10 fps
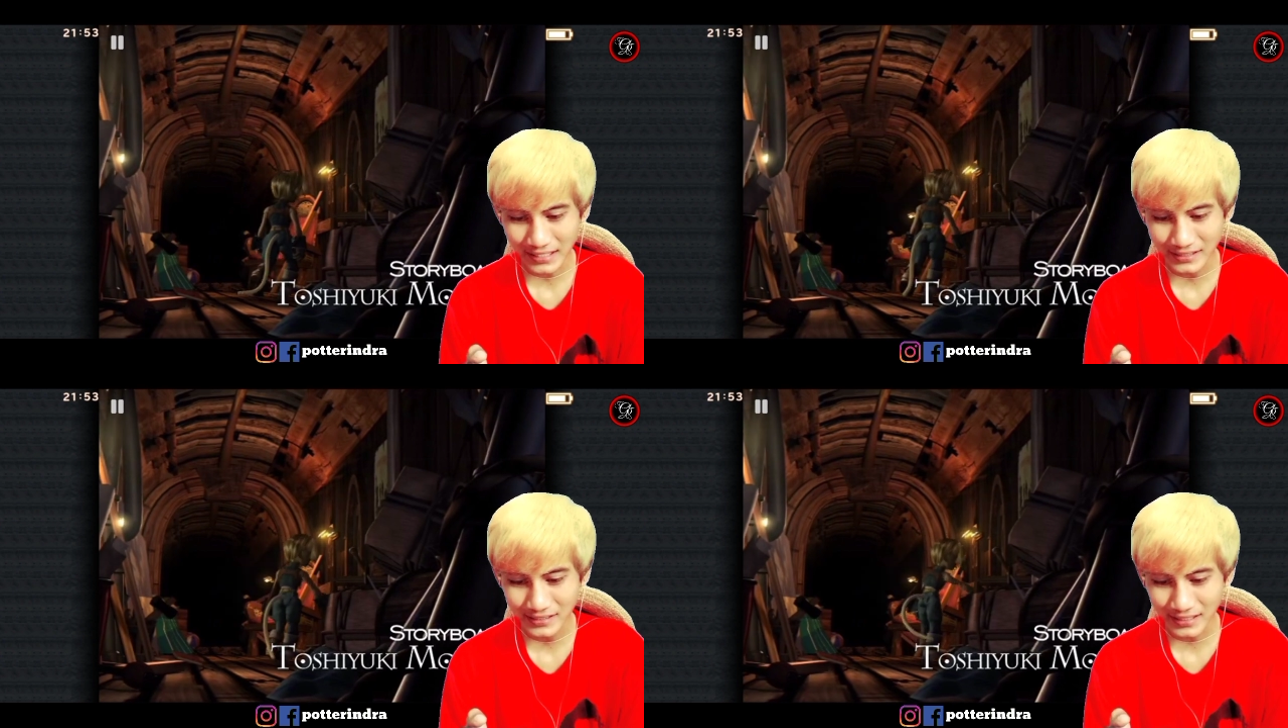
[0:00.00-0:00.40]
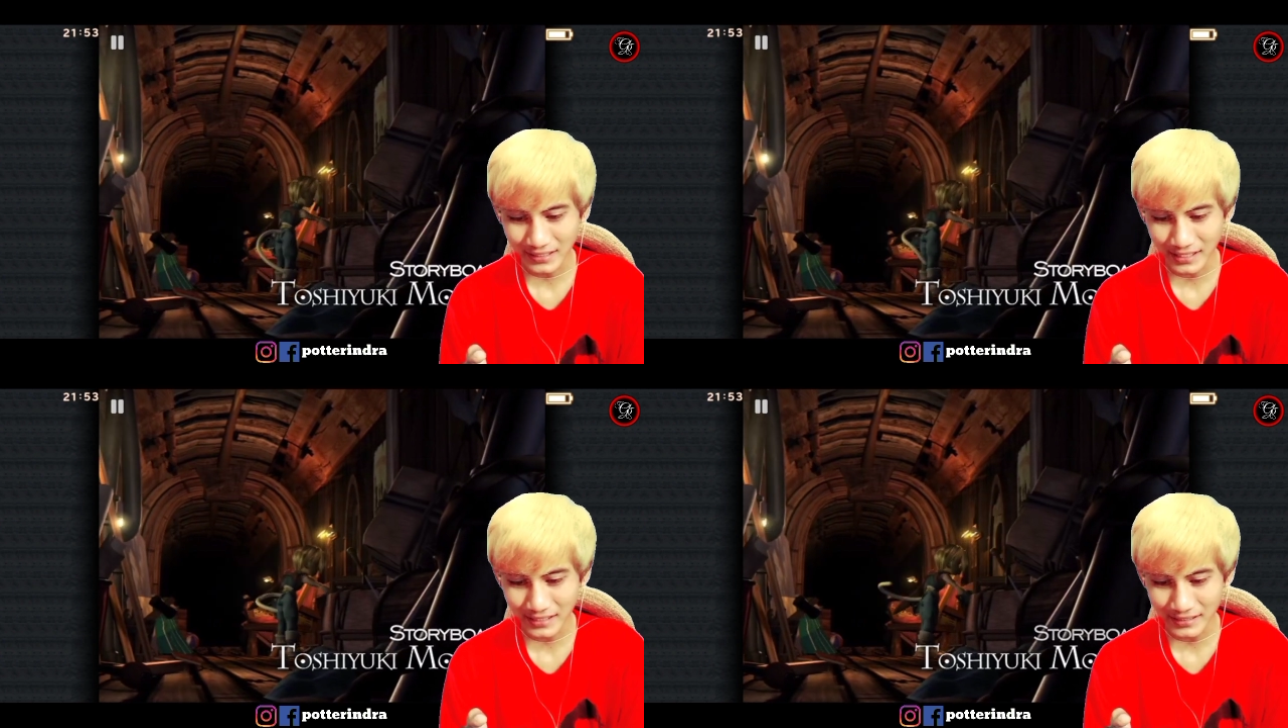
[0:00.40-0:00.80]
ada
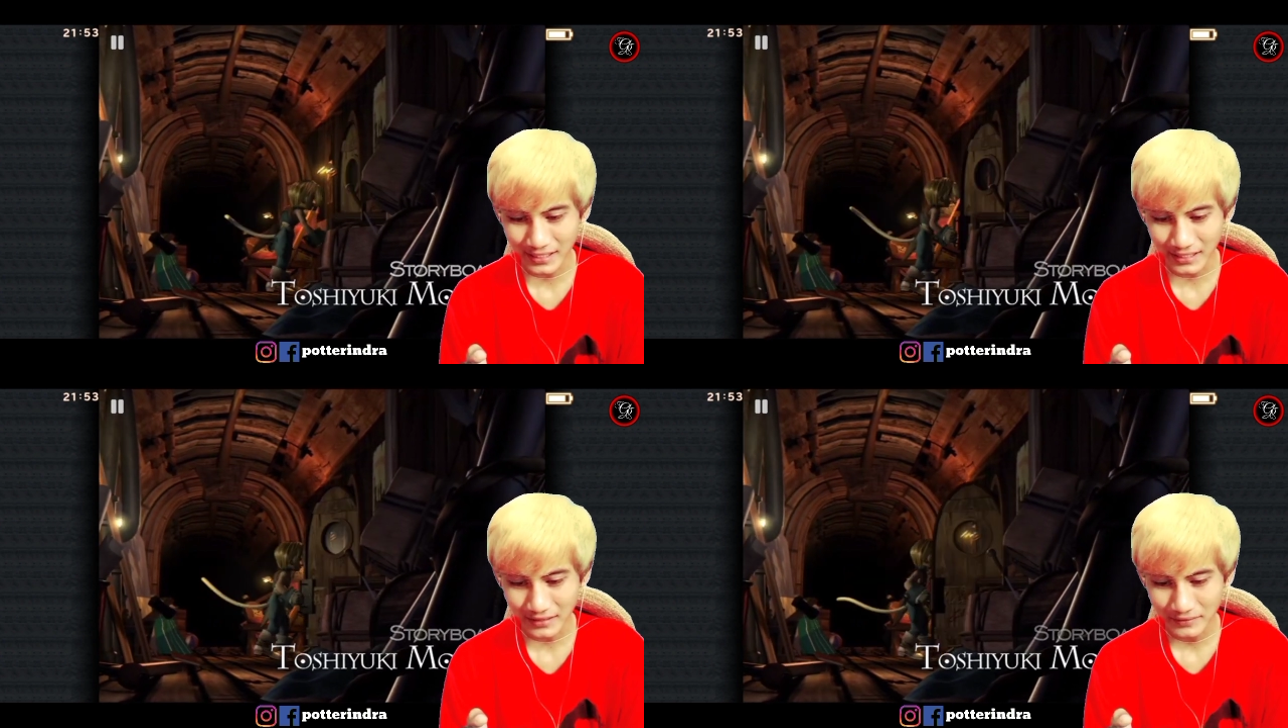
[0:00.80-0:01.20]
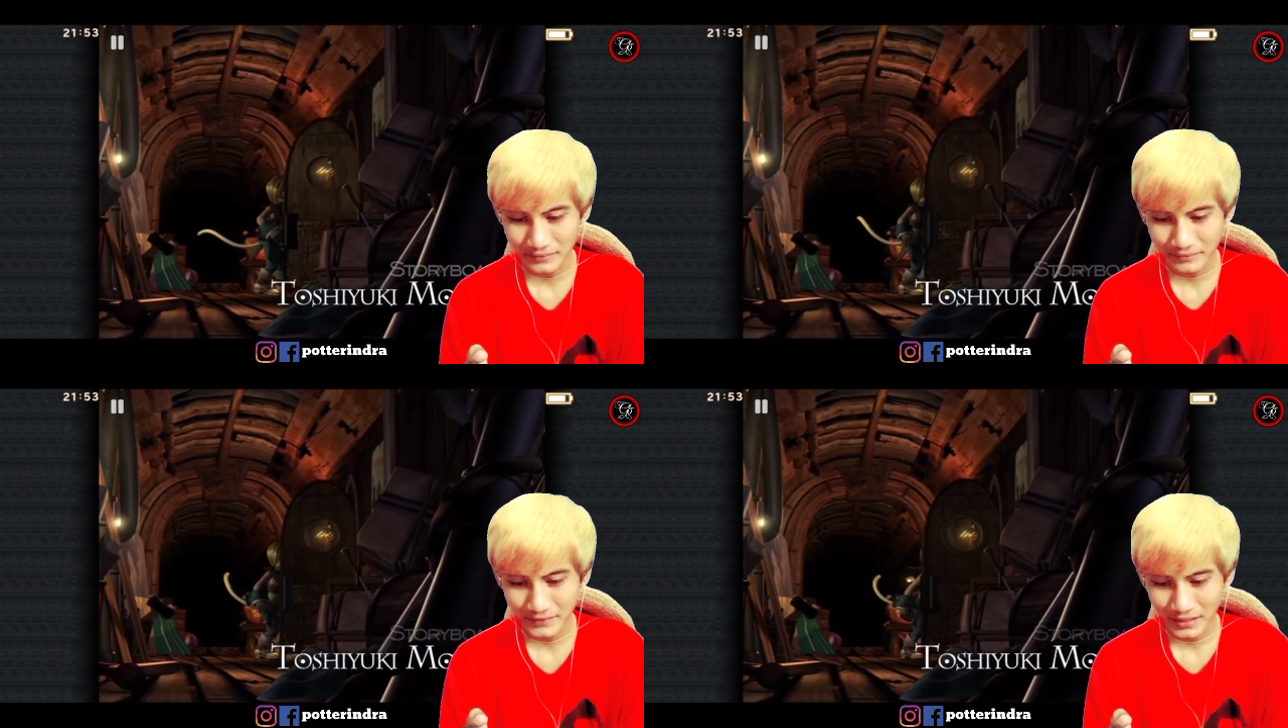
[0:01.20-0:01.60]
Zidane ya
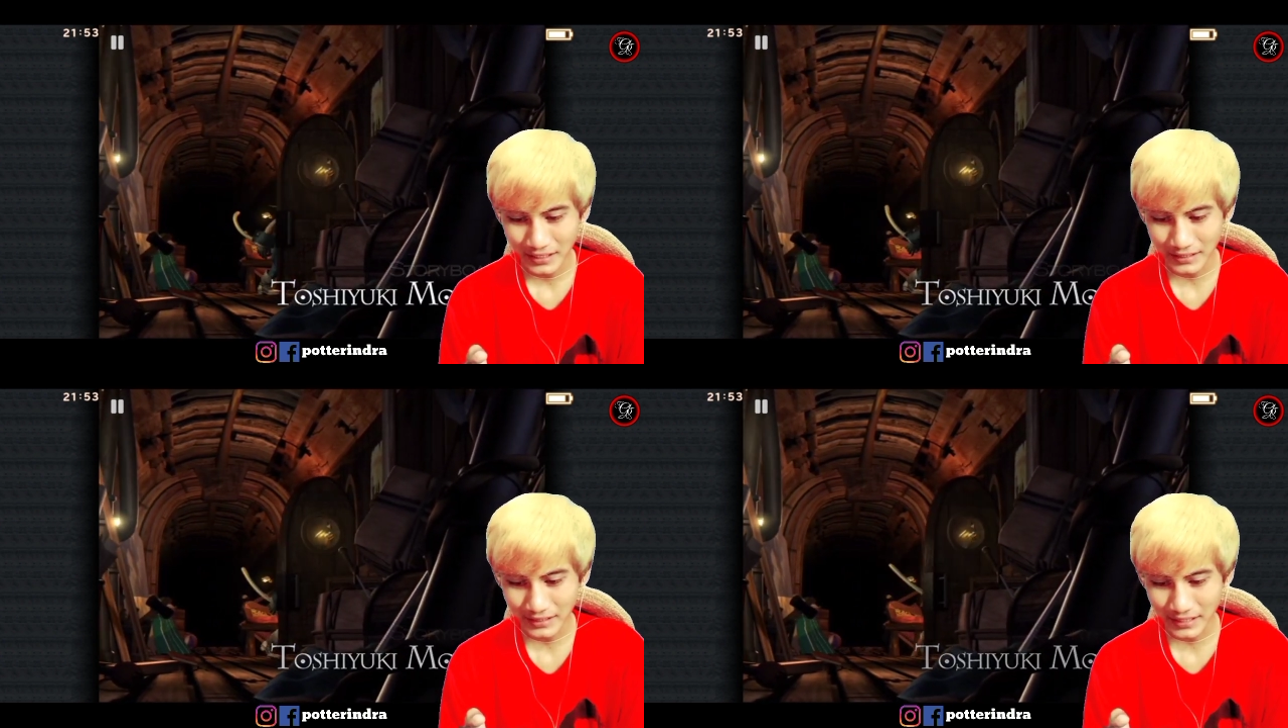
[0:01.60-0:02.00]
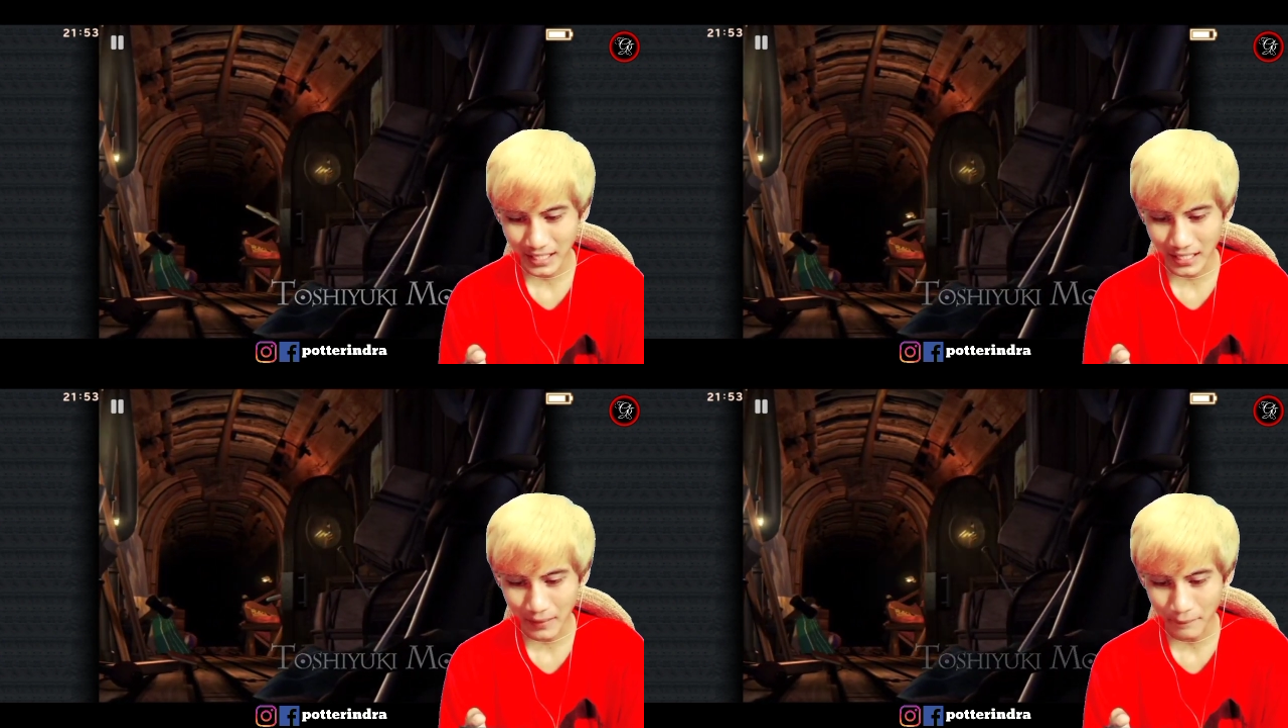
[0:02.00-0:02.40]
dan
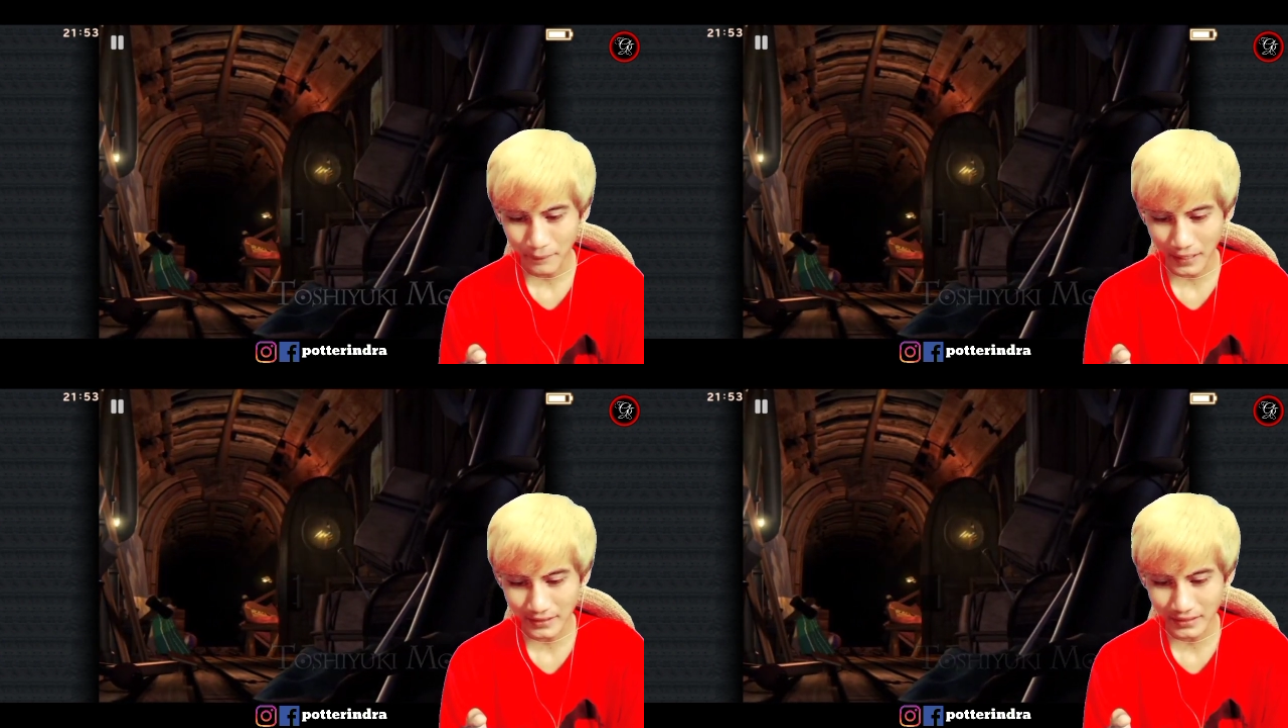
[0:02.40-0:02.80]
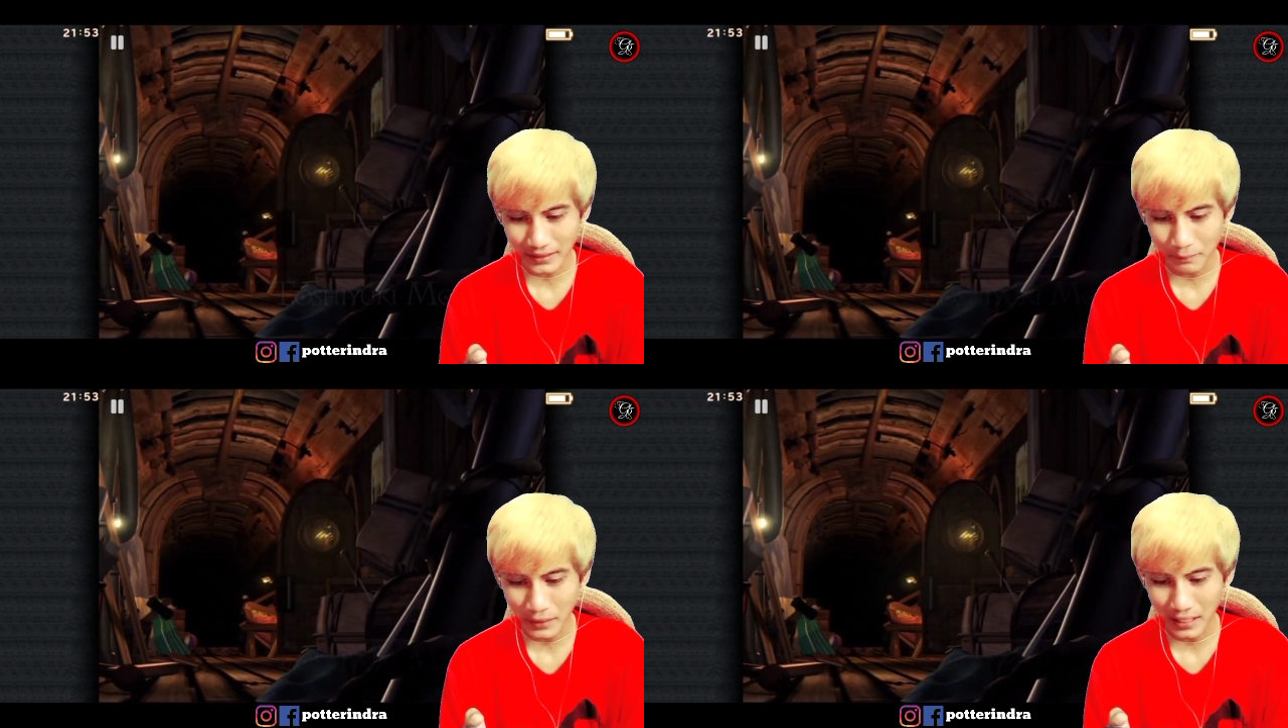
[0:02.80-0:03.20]
kita
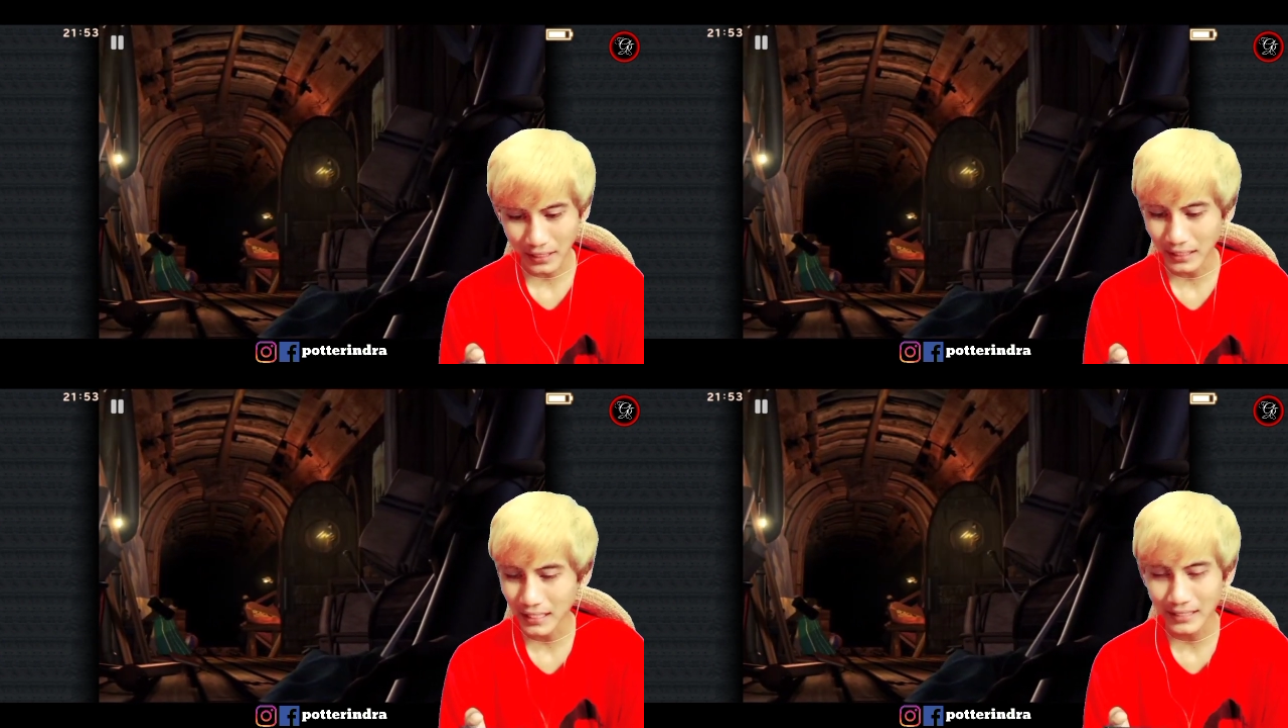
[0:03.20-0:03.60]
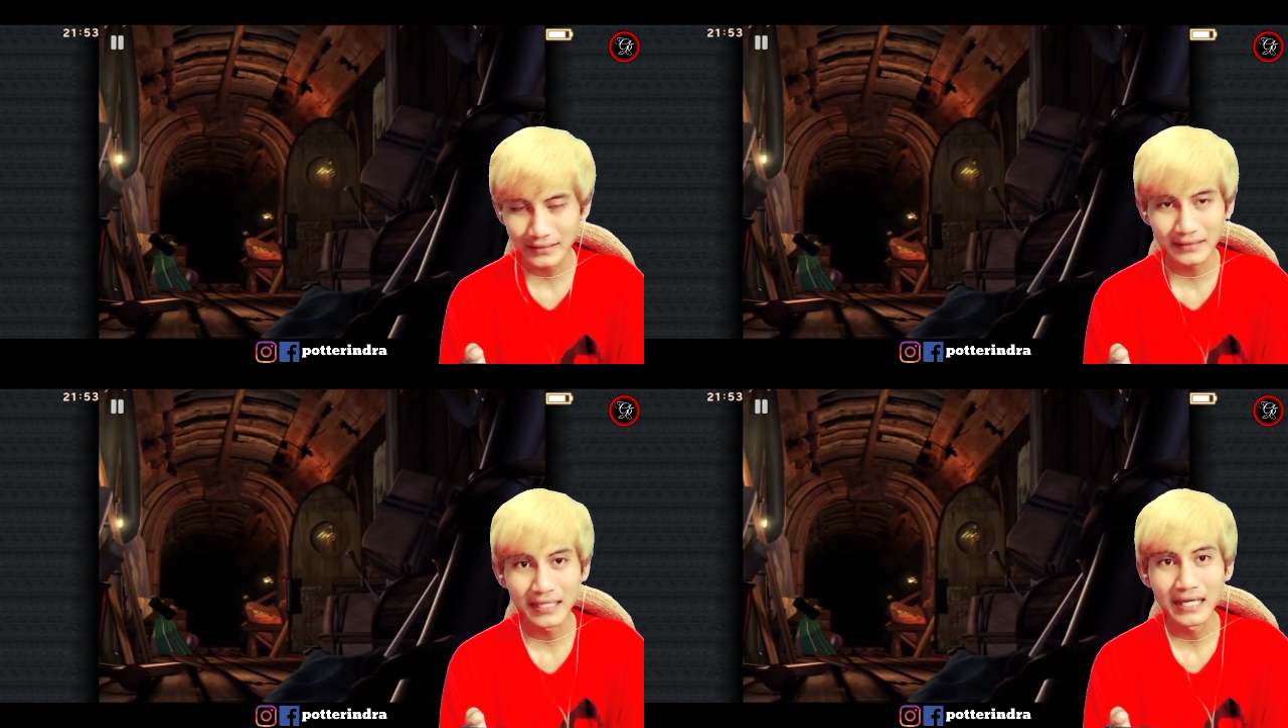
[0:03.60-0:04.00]
pasti bakalan